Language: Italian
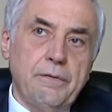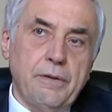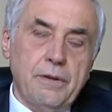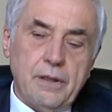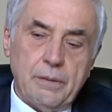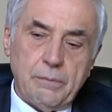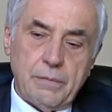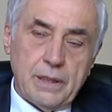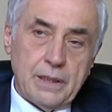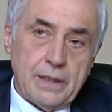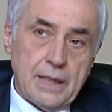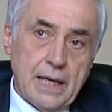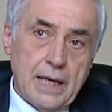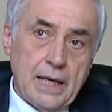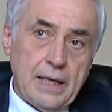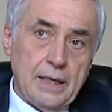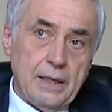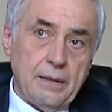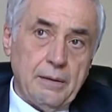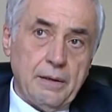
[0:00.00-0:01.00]

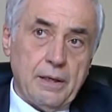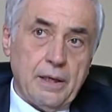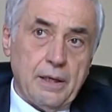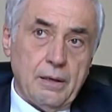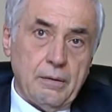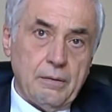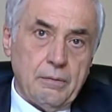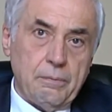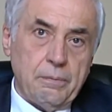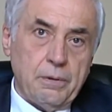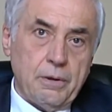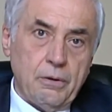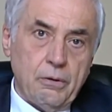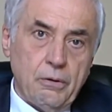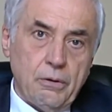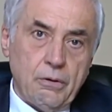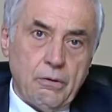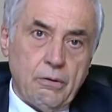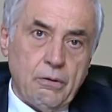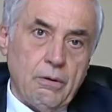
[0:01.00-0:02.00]
fondamentali che per
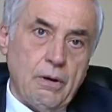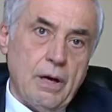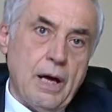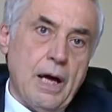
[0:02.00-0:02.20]
loro